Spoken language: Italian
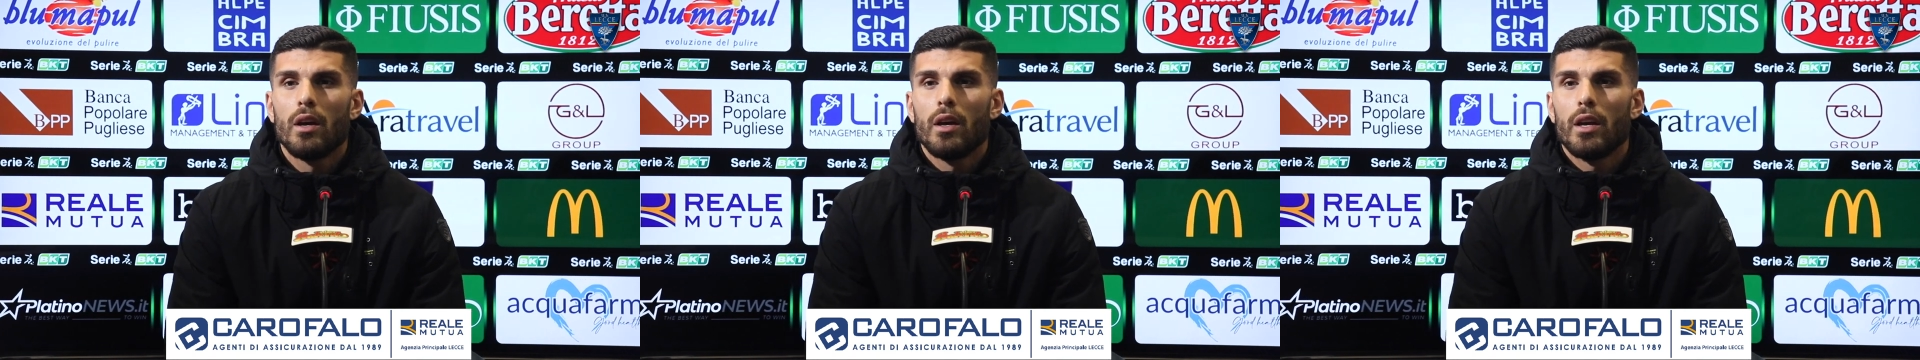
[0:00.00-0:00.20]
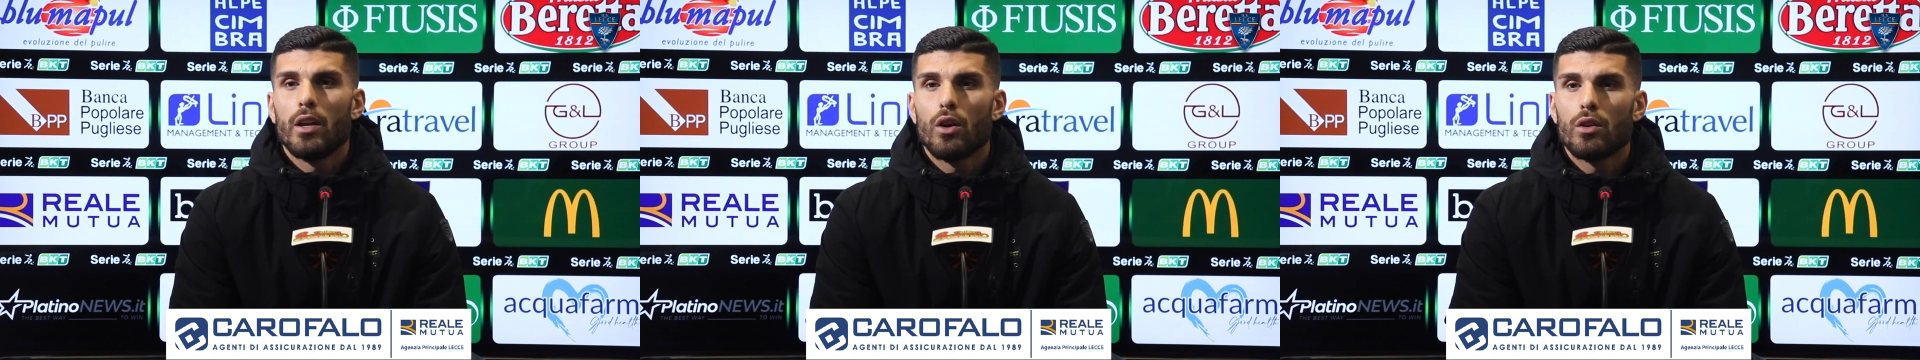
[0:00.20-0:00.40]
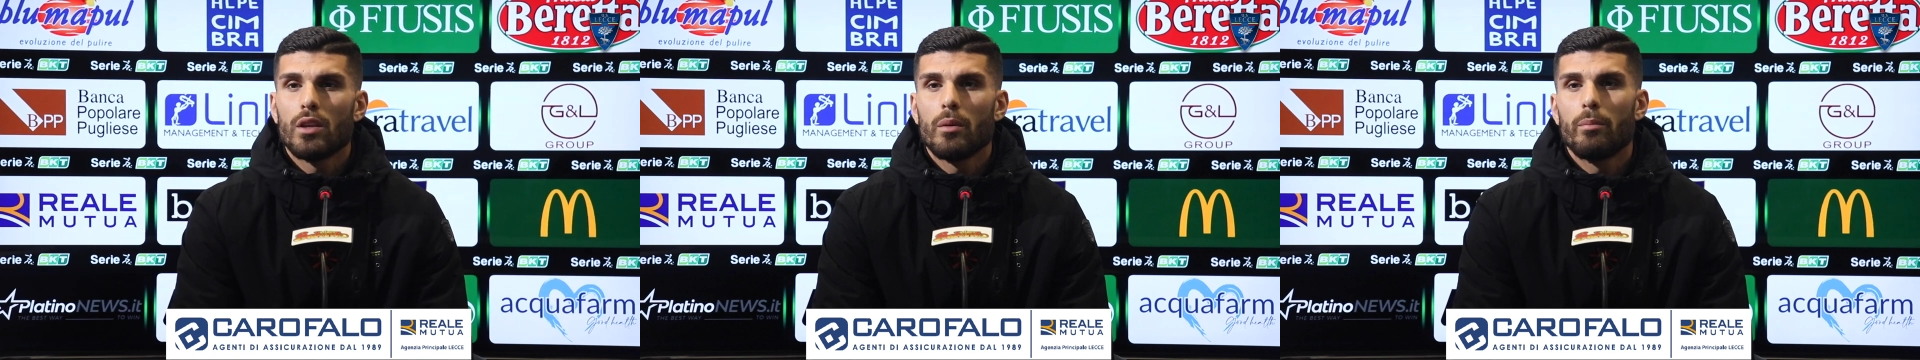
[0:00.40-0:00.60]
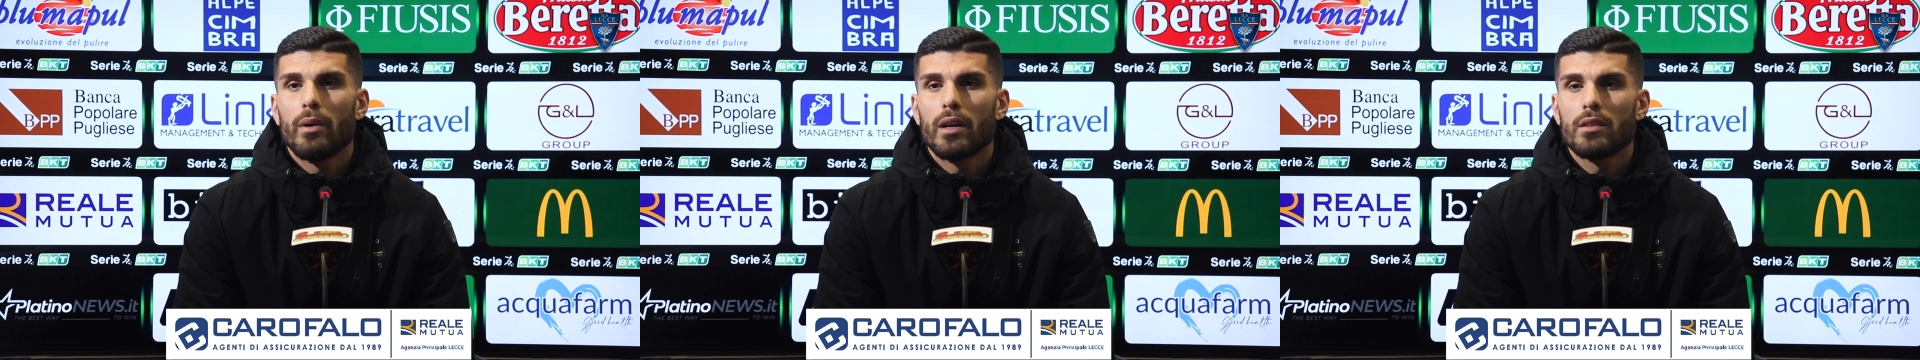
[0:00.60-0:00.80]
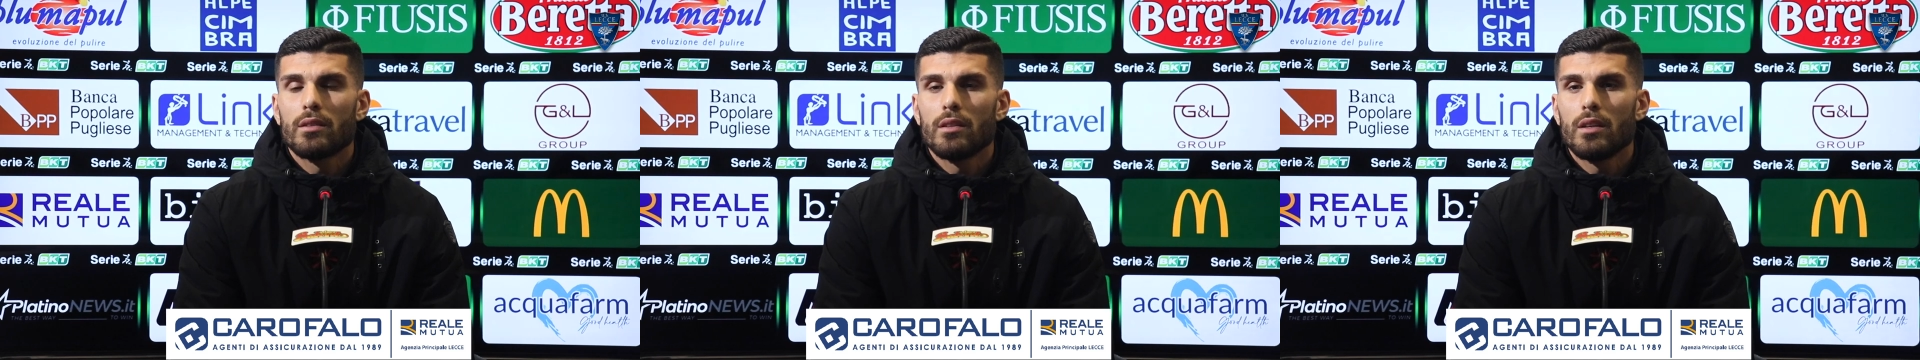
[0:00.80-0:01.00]
in ogni
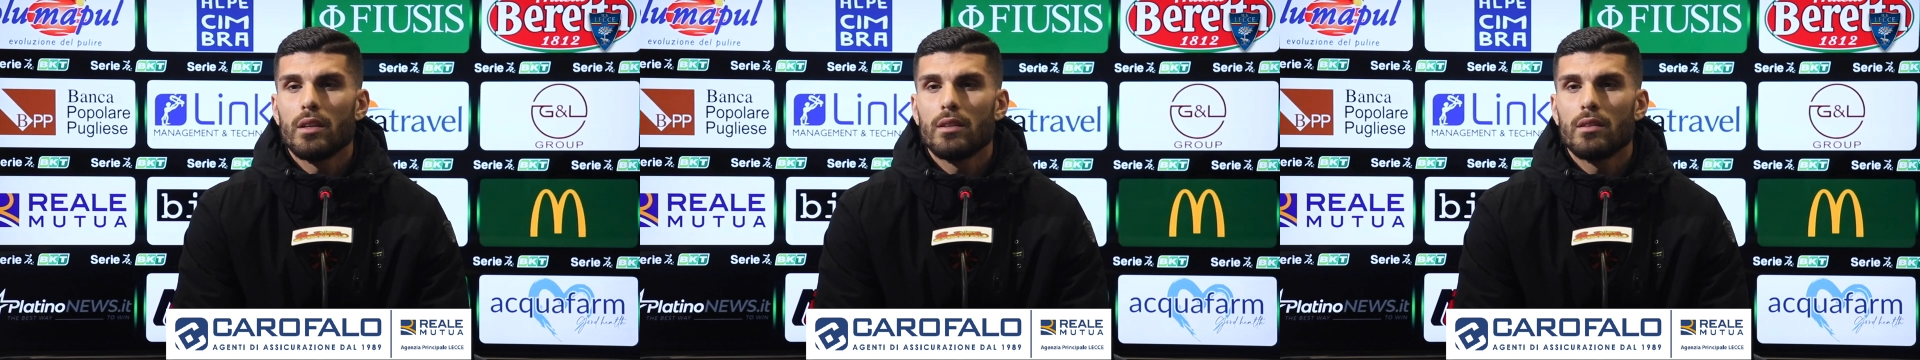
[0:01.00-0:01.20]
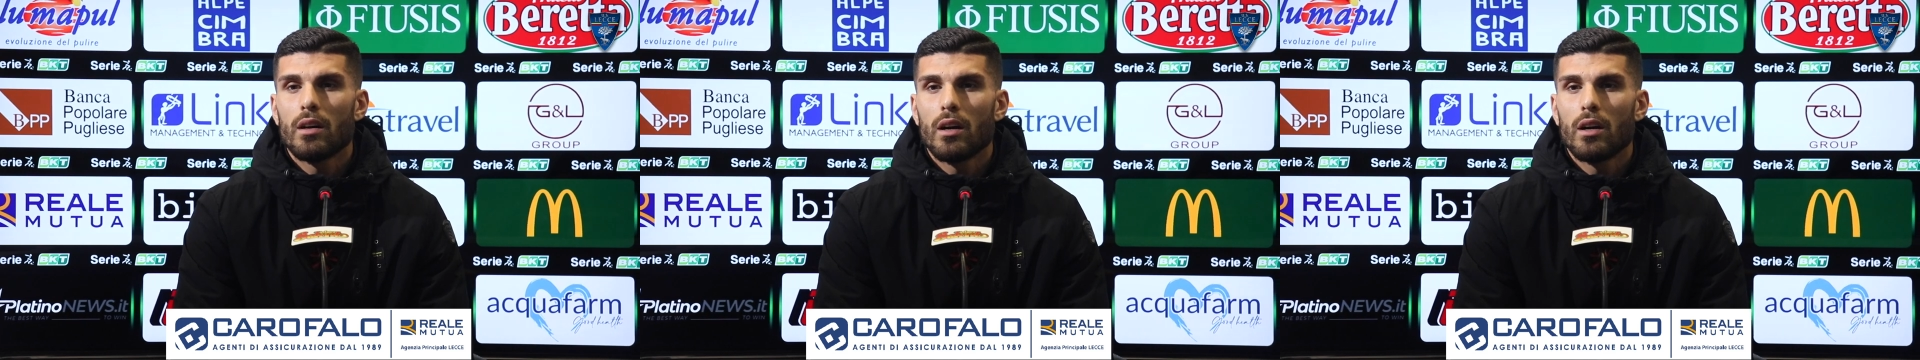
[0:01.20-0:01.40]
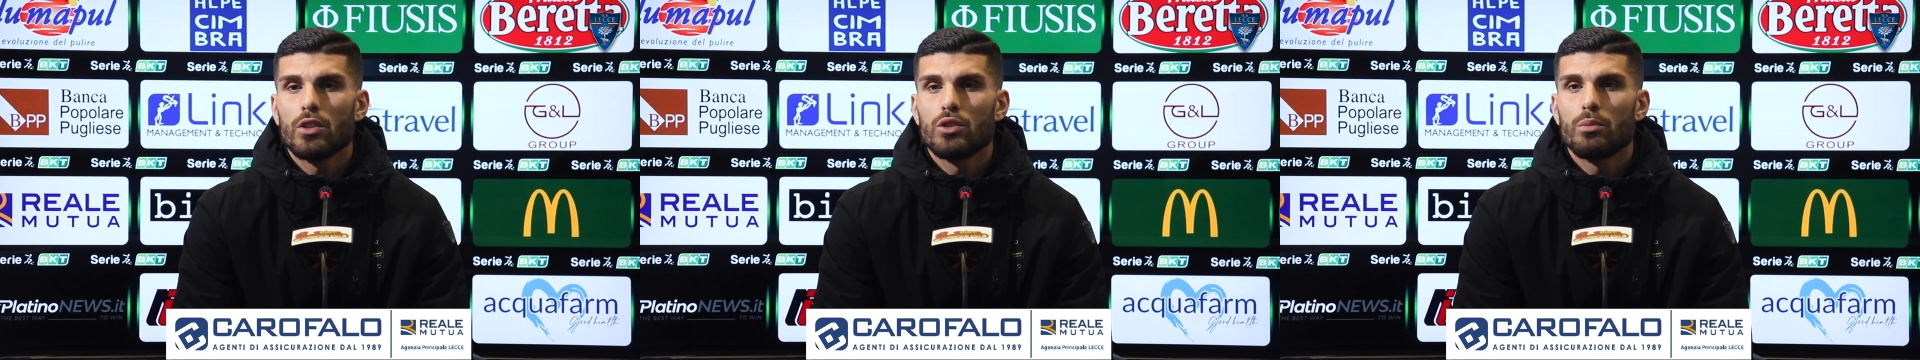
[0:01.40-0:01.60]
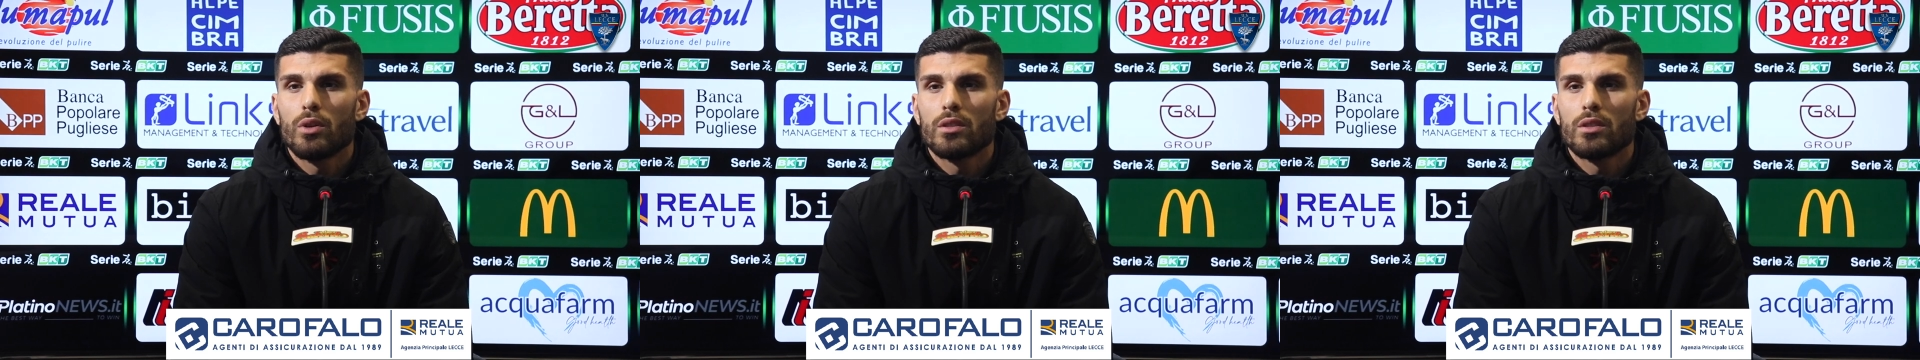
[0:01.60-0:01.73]
partita ci può